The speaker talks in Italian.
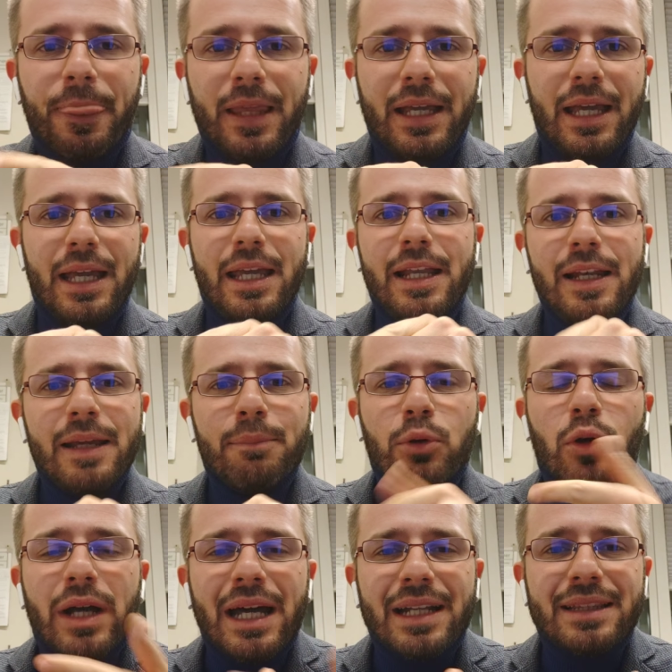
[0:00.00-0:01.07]
che il
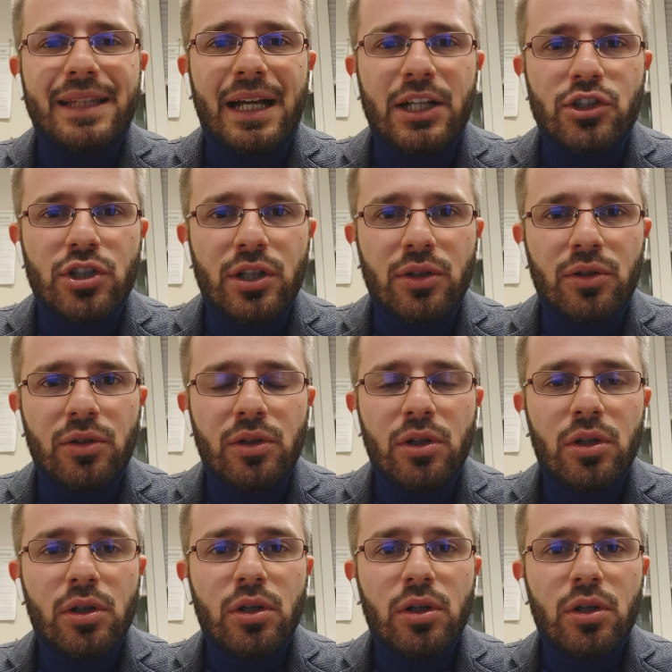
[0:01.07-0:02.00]
libro cartaceo